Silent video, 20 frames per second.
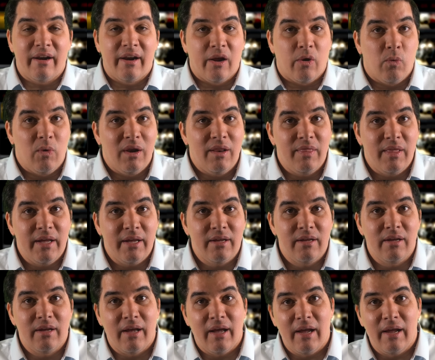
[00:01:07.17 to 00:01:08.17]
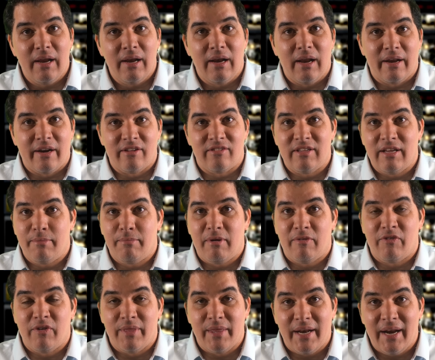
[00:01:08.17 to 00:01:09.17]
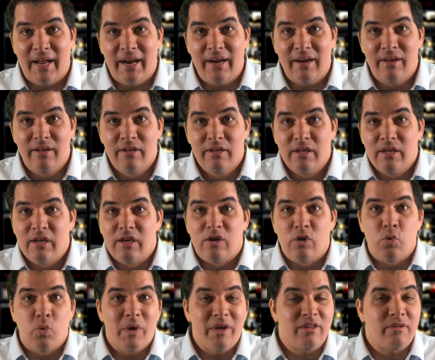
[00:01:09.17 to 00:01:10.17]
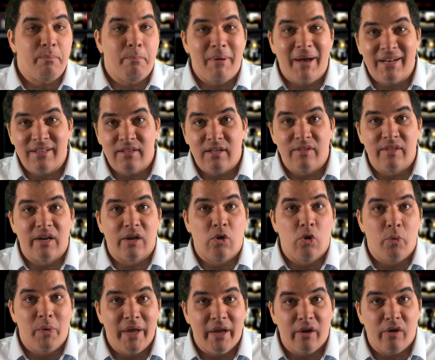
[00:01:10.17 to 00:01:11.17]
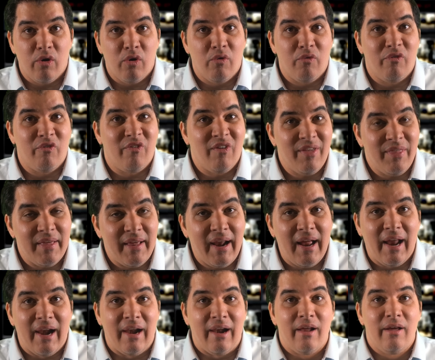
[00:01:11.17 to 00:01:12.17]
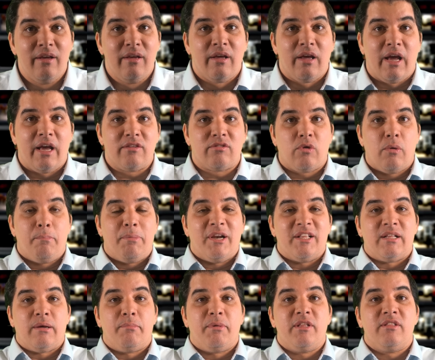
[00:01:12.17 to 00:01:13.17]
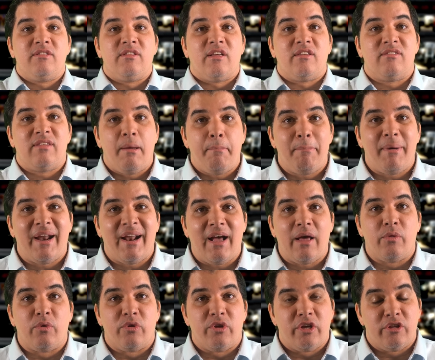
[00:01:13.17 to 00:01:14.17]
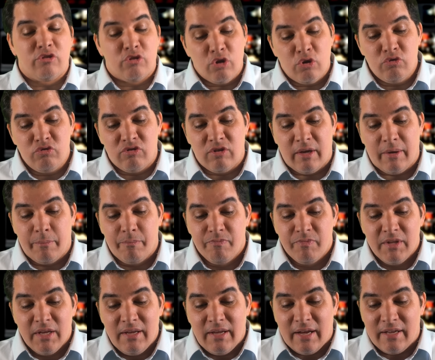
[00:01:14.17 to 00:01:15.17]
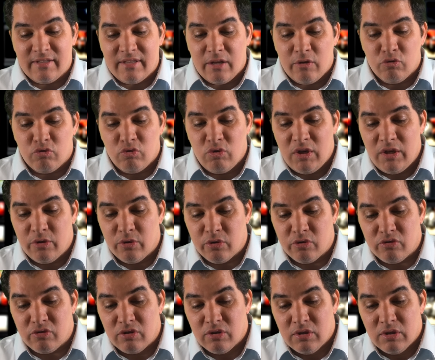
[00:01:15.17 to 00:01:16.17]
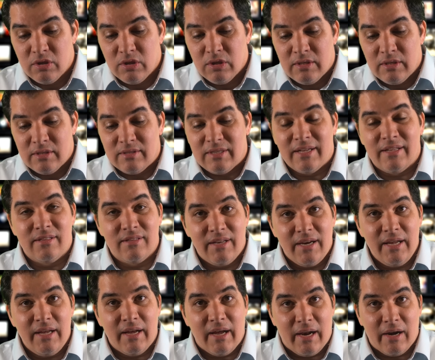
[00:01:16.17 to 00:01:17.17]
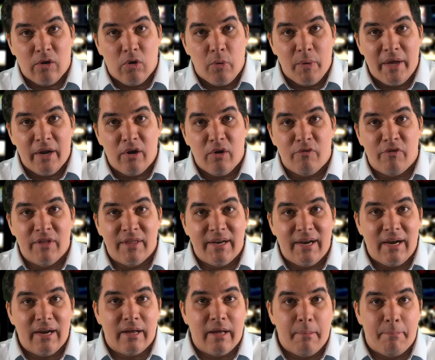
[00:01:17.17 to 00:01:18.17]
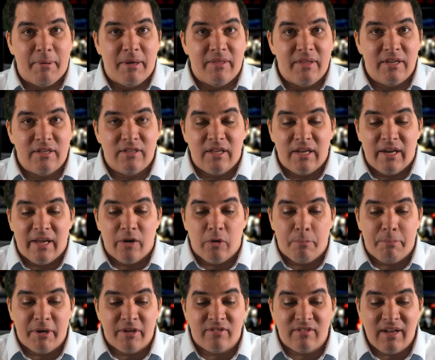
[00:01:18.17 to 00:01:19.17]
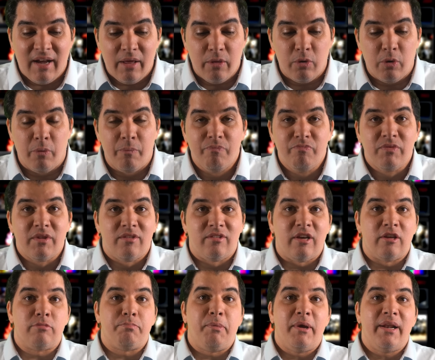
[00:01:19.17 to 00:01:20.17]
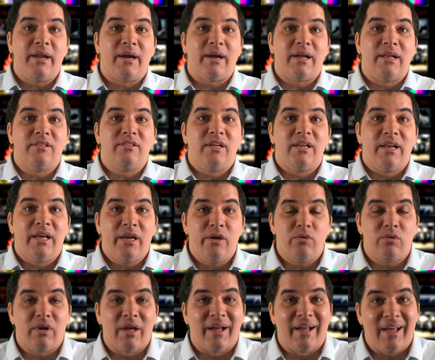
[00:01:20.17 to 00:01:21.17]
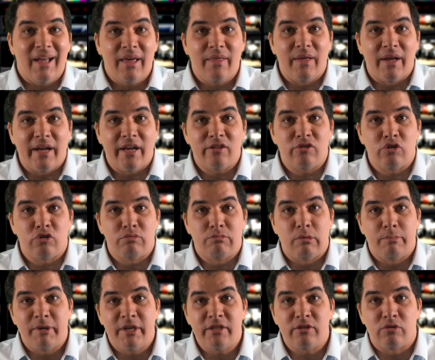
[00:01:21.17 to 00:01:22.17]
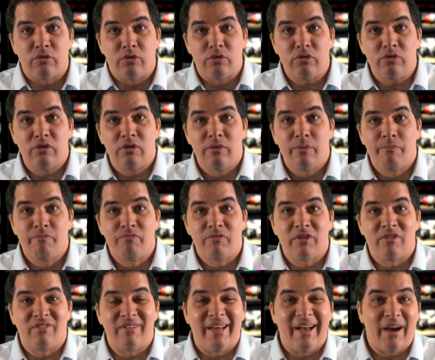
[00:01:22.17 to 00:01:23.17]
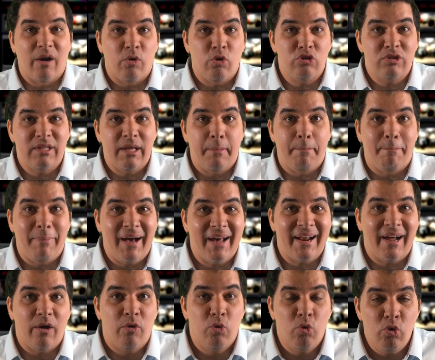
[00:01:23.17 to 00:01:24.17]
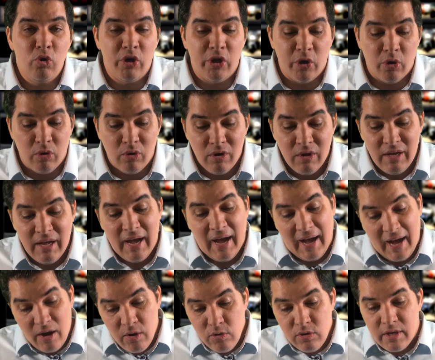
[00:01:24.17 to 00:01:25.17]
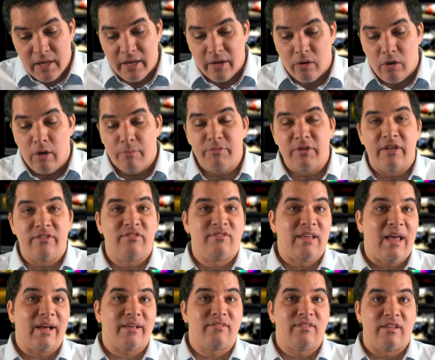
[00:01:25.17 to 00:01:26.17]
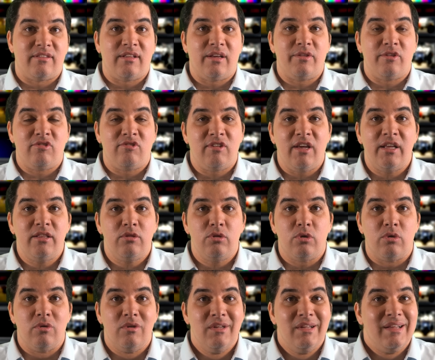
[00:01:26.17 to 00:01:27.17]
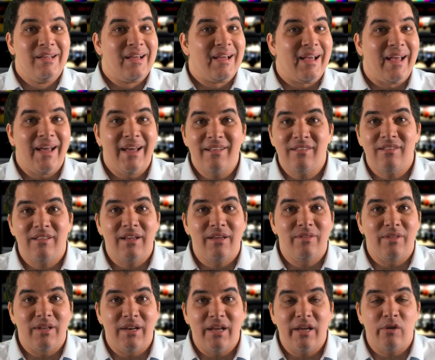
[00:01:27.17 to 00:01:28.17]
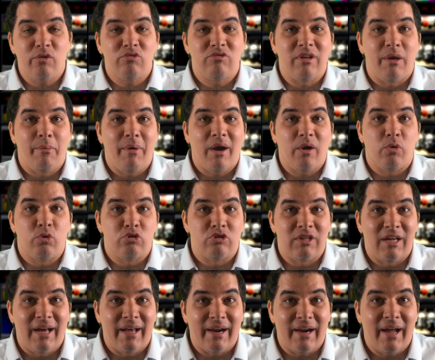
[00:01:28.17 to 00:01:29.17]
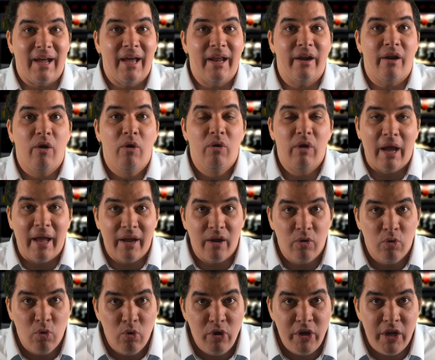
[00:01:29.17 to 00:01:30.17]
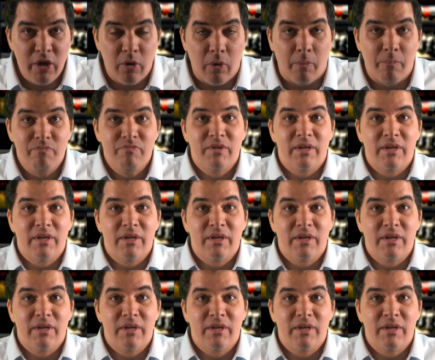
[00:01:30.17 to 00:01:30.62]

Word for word: Recuerden que la Reserva Federal no es parte del gobierno federal, es completamente separado y entonces Estados Unidos tendría el gobierno federal que pedir dinero prestado. Se espera que el dinero que queda en estos momentos se agote para julio, aunque Goldman Sachs está diciendo que este dinero se va a agotar er, en junio.